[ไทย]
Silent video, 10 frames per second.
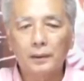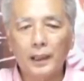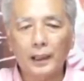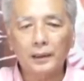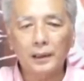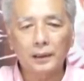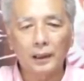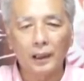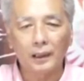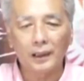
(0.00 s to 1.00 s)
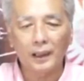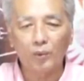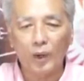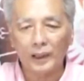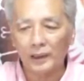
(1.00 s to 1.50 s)
เด็กที่เกิดใน
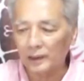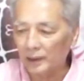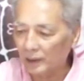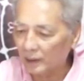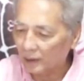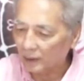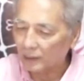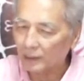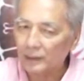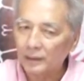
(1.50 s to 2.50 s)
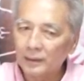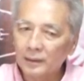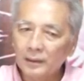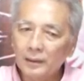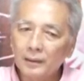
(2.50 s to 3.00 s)
วันที่หนึ่ง
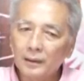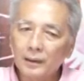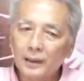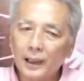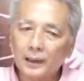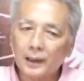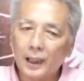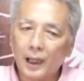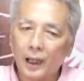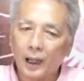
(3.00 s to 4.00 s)
และถ้า